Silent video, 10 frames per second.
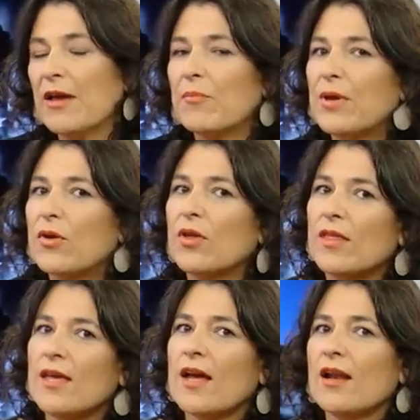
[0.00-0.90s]
pero hoy
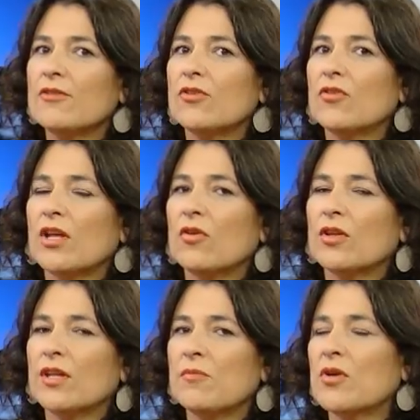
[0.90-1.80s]
día yo creo que lo
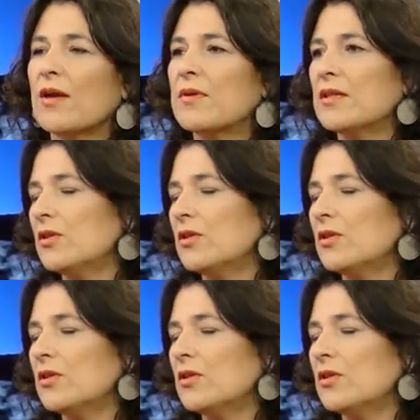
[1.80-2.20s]
que tenemos que aprender